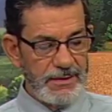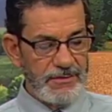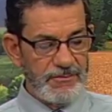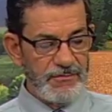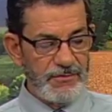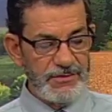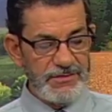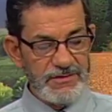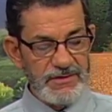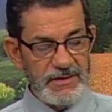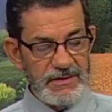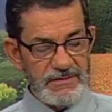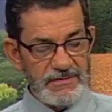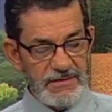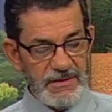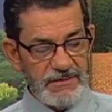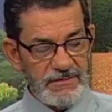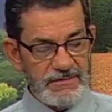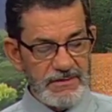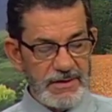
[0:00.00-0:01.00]
Você se
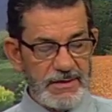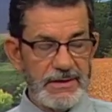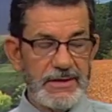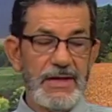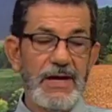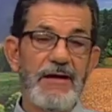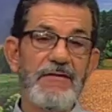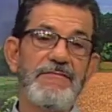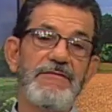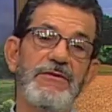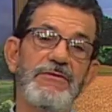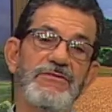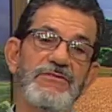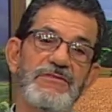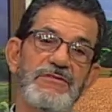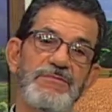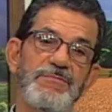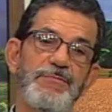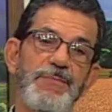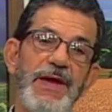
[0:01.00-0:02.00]
assentava
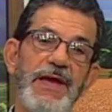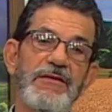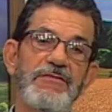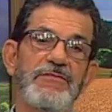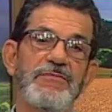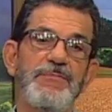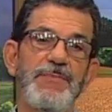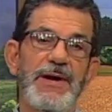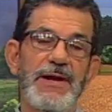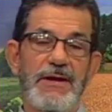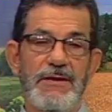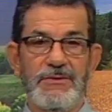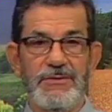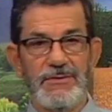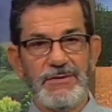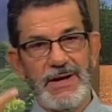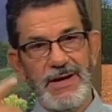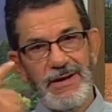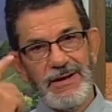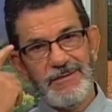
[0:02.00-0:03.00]
aos pés para
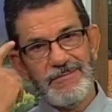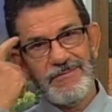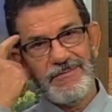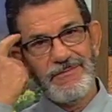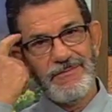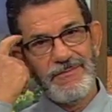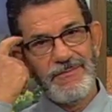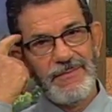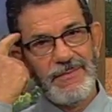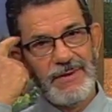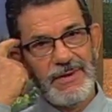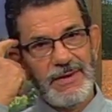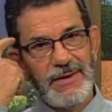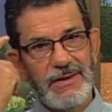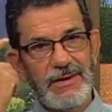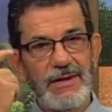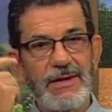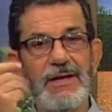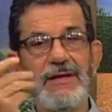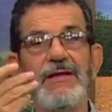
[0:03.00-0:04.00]
adorar.
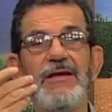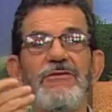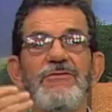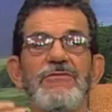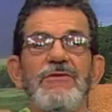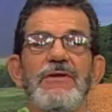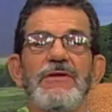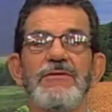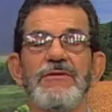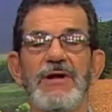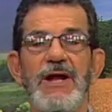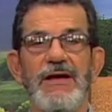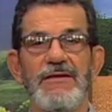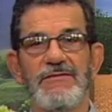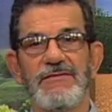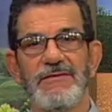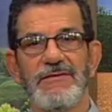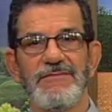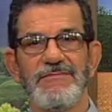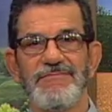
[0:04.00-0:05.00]
Que dê sua
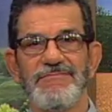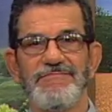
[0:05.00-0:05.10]
adoração.